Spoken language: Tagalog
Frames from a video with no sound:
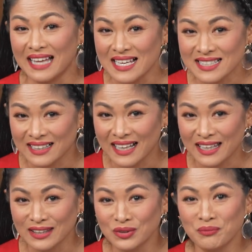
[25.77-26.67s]

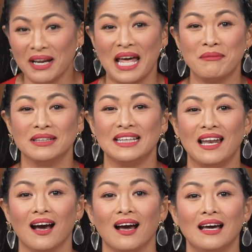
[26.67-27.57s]
Nazareth nung malaman
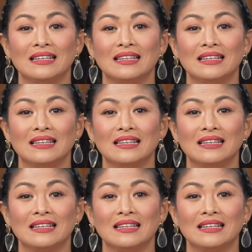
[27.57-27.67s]
nilang